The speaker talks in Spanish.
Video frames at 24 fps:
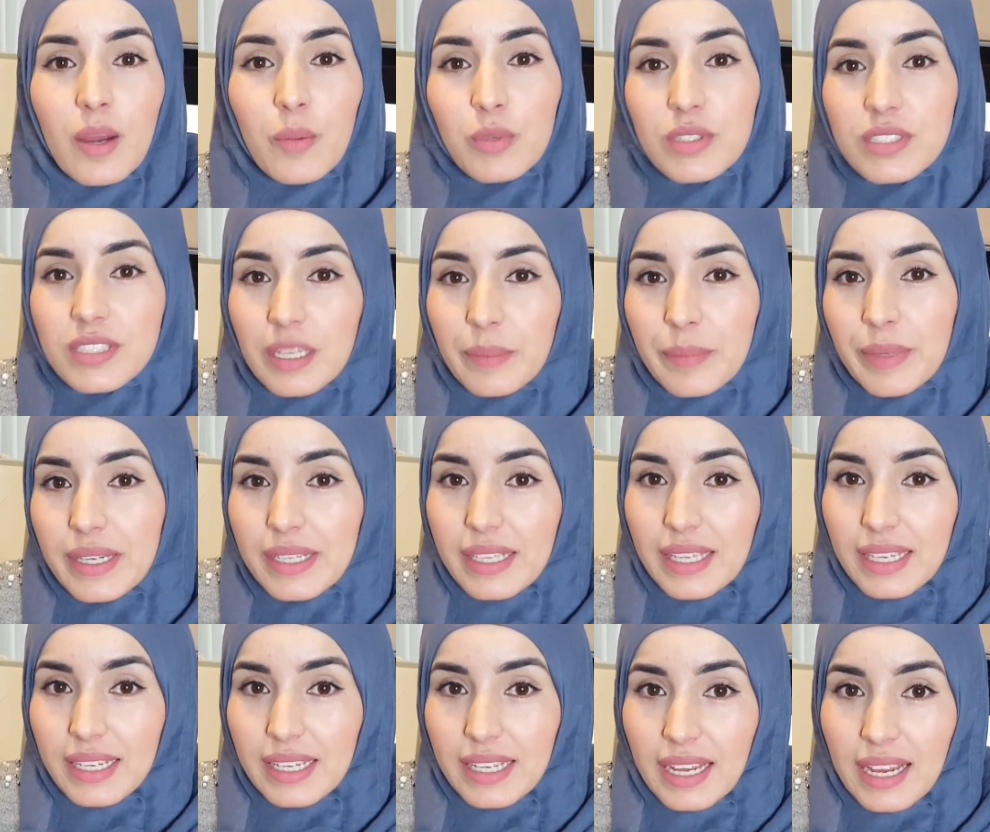pues
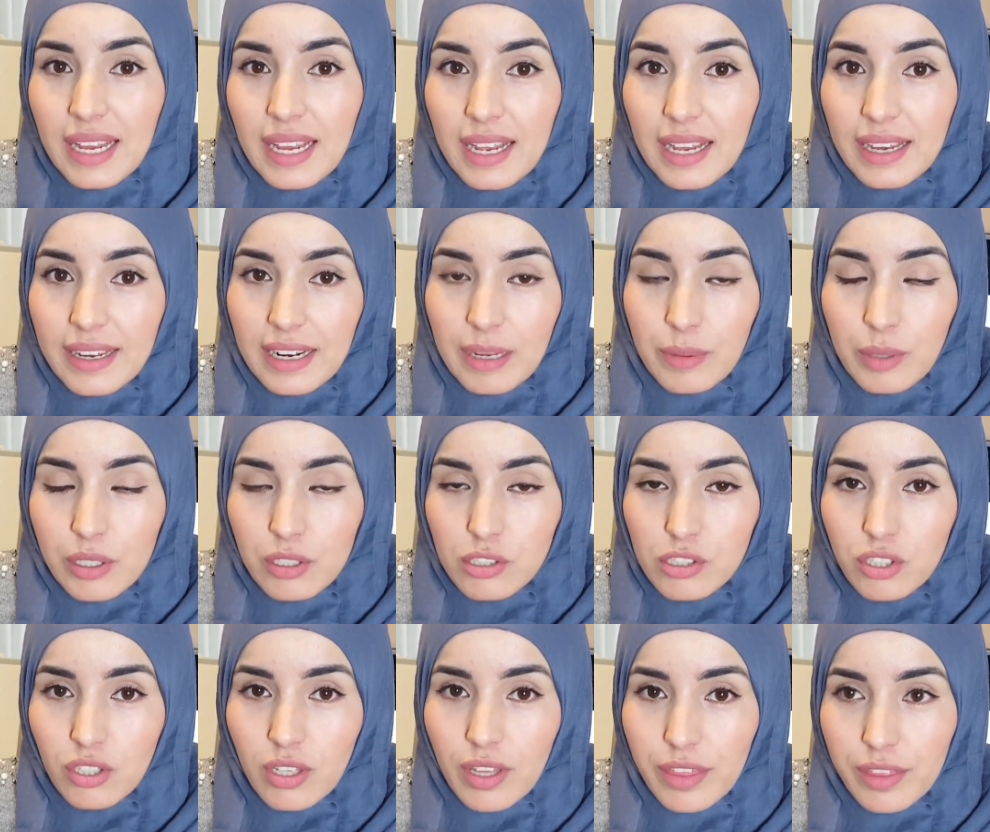también quería
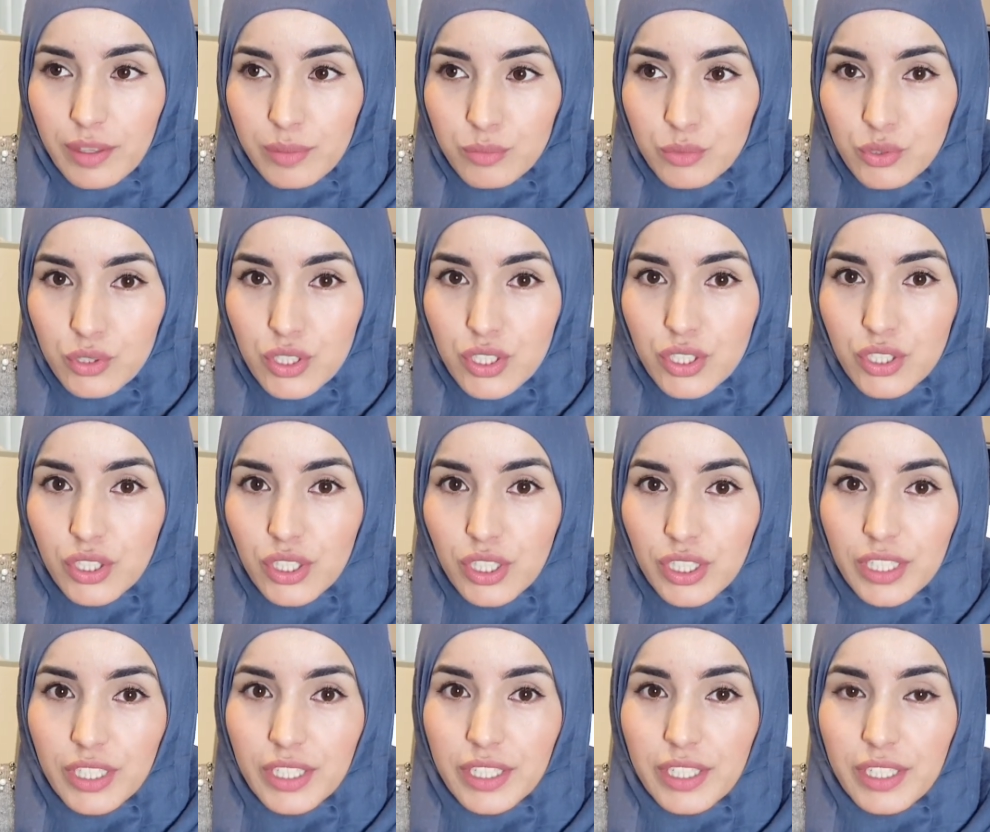grabaroslo hace mucho
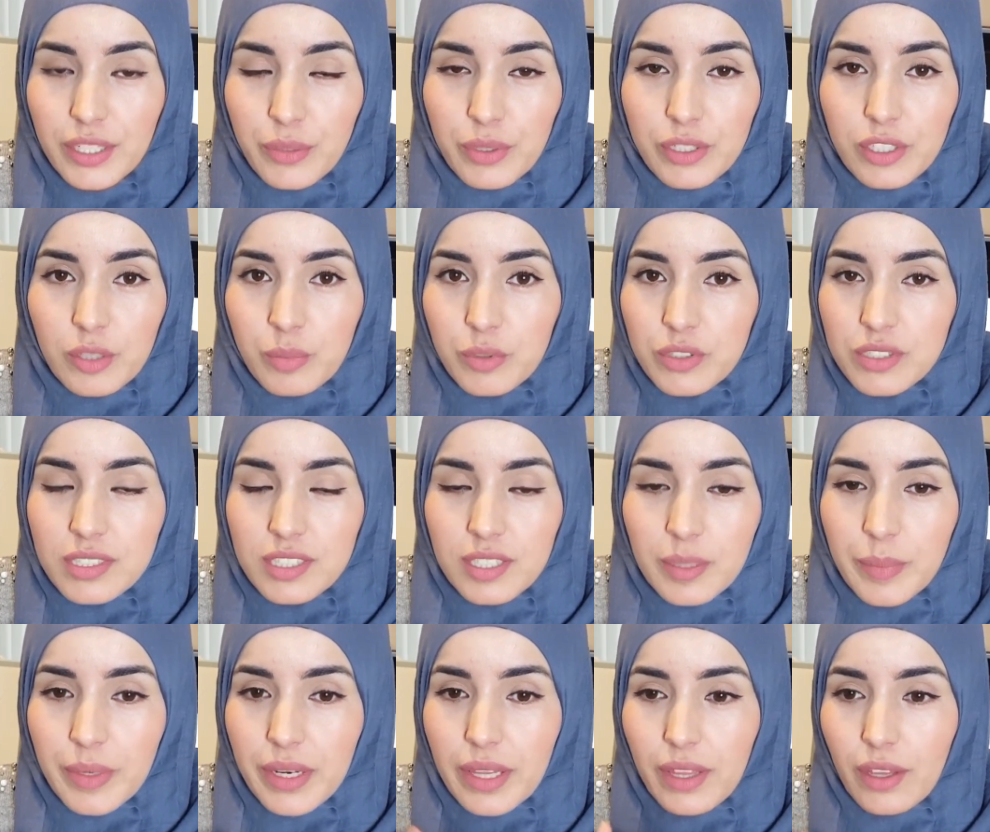y bueno, pues
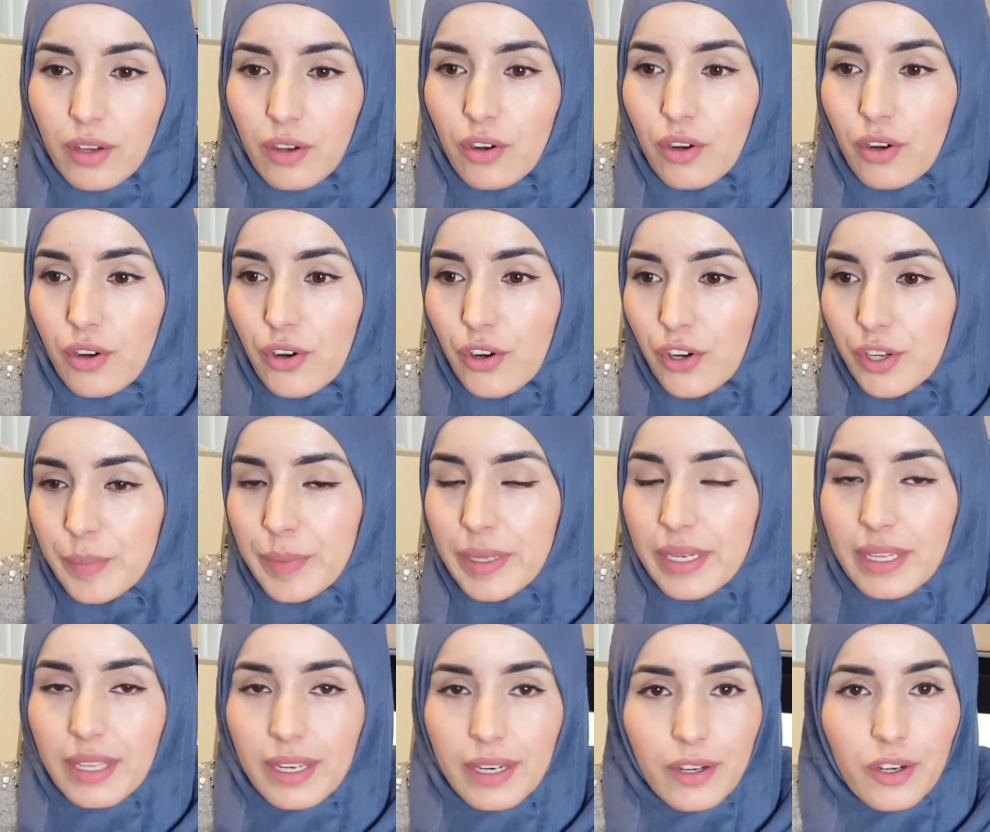siempre digo hoy,
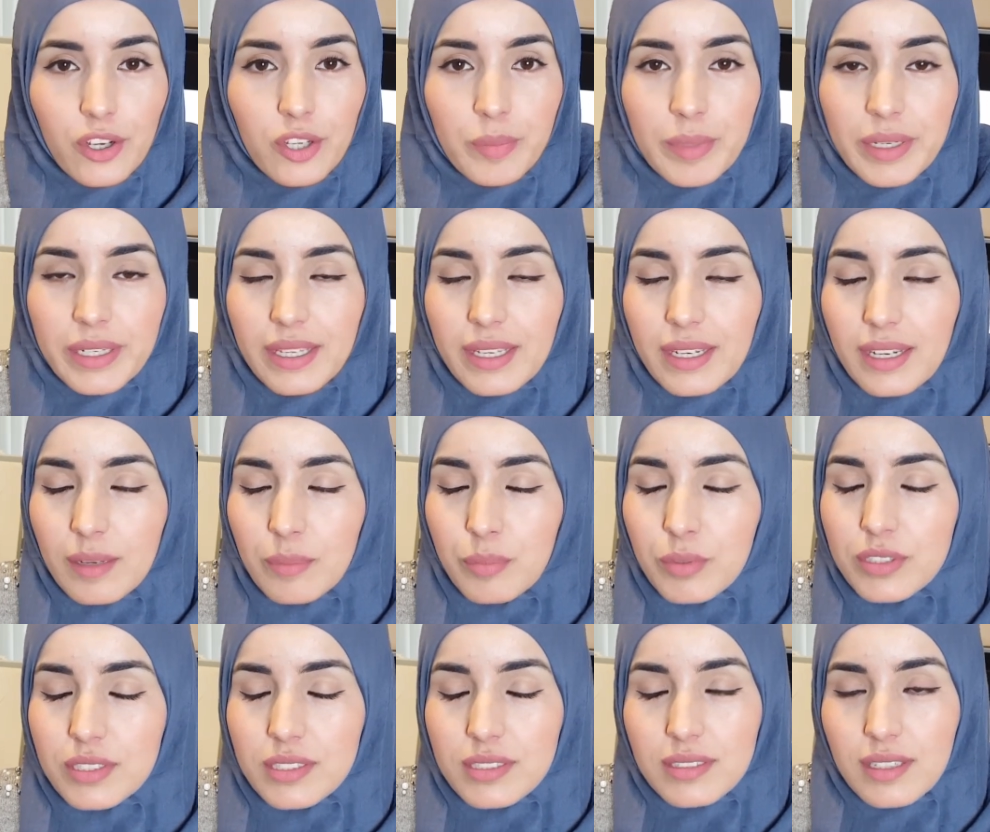mañana, hoy,
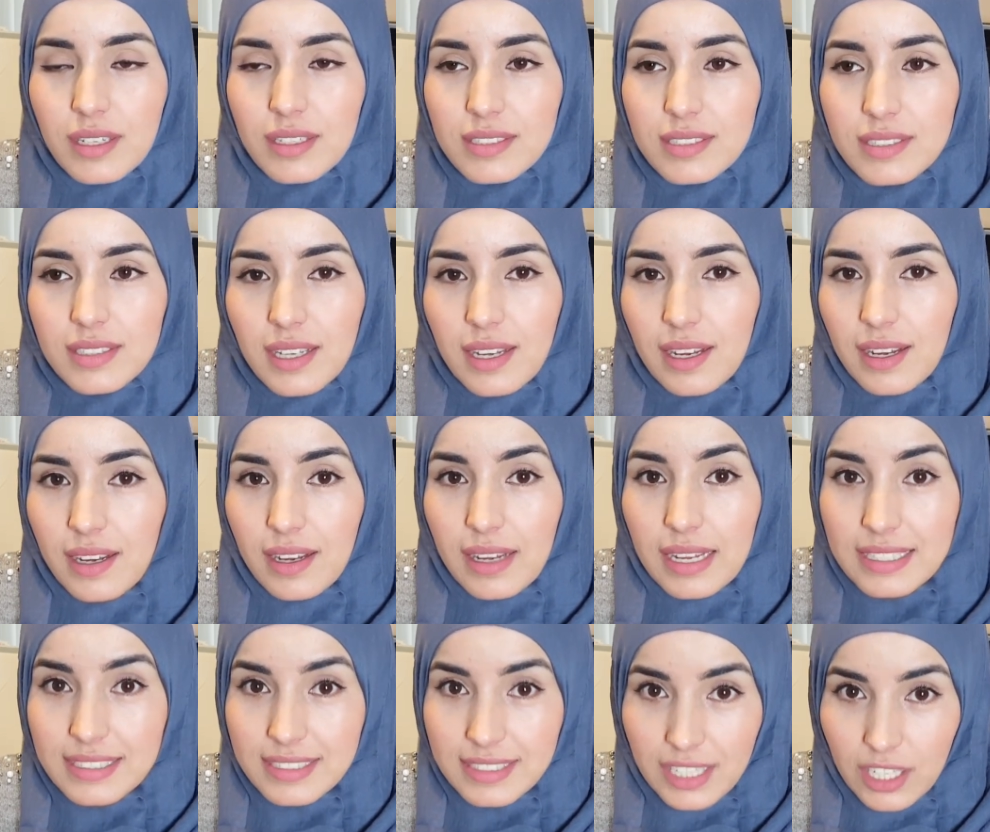mañana, pues hasta,
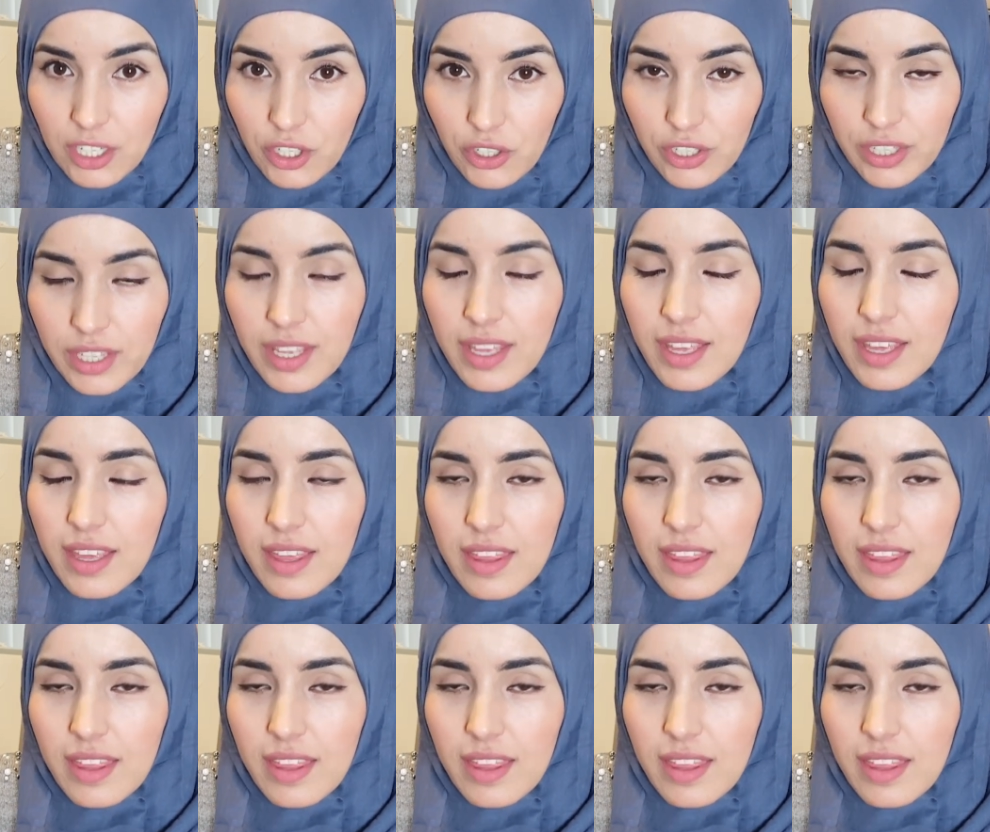hasta hoy.